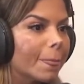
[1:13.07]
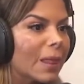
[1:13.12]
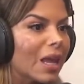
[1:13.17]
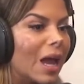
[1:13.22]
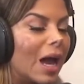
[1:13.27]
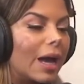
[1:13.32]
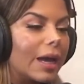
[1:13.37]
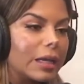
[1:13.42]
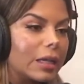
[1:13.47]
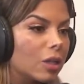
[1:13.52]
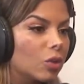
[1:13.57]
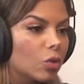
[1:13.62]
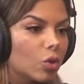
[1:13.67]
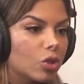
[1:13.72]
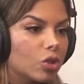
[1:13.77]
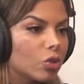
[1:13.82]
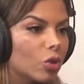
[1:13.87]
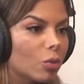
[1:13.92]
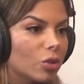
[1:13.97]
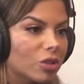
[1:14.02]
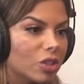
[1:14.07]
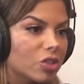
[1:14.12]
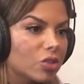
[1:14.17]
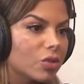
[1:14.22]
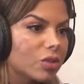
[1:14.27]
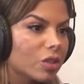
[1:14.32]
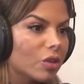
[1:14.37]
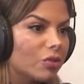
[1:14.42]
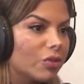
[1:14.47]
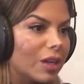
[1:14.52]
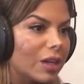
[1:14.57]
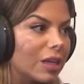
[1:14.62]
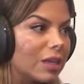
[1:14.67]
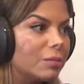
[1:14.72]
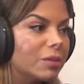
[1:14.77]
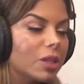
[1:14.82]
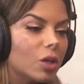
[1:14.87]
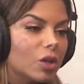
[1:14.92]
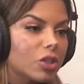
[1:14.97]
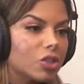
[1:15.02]
Aí ela não gostou muito das coisas que eu falei e me
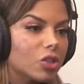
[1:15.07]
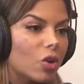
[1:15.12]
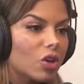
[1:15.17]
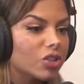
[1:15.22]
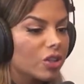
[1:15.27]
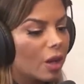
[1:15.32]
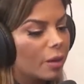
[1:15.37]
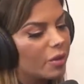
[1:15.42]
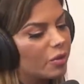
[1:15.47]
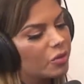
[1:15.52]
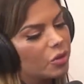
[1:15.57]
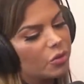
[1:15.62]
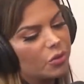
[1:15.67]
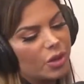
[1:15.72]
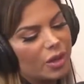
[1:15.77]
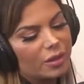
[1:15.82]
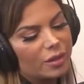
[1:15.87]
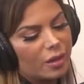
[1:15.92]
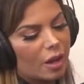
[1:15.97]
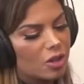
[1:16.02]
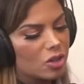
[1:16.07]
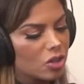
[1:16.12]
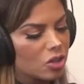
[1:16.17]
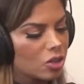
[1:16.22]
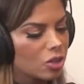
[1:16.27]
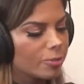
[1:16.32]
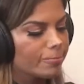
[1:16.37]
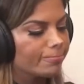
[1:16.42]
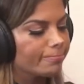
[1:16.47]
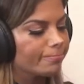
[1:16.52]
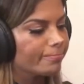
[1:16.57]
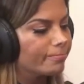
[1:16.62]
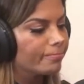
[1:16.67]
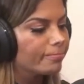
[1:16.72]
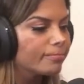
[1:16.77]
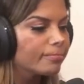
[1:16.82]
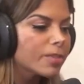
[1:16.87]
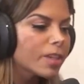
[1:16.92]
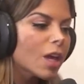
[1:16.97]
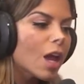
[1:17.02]
deu as costas. Ah, minha filha, fui atrás.
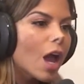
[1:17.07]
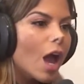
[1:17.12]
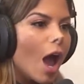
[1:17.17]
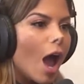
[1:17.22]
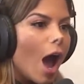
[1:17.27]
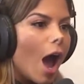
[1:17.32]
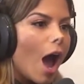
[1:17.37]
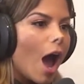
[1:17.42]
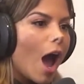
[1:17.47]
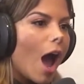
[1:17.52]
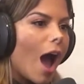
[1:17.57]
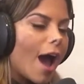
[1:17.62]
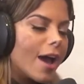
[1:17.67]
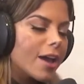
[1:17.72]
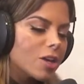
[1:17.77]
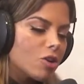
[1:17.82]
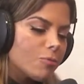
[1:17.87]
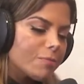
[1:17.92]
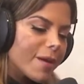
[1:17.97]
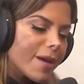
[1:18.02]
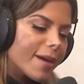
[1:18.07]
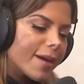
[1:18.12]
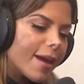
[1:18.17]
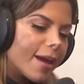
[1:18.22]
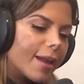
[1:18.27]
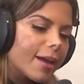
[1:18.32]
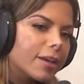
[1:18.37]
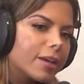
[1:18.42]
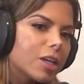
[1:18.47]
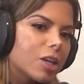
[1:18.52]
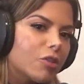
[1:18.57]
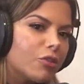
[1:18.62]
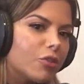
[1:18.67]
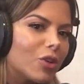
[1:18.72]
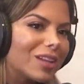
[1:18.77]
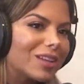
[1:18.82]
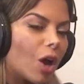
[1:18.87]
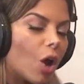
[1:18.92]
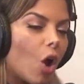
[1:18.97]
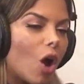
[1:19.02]
Vem aí eu peguei ela aqui, fui at...
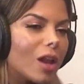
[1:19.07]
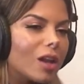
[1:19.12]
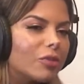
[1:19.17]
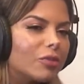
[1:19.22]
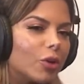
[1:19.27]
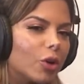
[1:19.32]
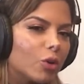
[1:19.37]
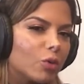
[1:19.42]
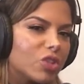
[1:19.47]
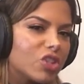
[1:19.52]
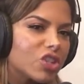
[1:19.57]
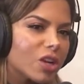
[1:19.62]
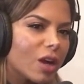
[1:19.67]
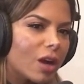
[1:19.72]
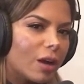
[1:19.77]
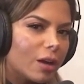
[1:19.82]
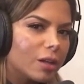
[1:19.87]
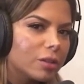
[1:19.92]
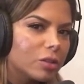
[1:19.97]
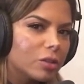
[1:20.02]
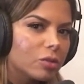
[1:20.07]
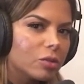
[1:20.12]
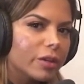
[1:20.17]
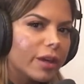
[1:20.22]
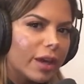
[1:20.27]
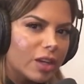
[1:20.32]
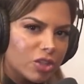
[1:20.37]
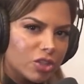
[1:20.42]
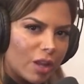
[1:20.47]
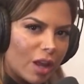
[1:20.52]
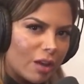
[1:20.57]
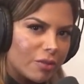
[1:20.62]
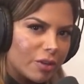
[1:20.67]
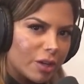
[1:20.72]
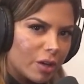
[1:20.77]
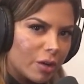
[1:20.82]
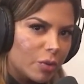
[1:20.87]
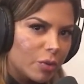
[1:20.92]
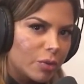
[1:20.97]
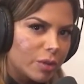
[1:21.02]
olha, foi um escândalo. Quem estava na
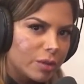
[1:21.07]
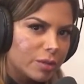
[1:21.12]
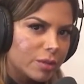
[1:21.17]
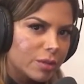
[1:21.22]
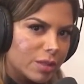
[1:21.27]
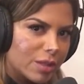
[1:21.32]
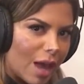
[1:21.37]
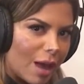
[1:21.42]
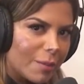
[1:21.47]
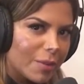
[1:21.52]
rua sábado?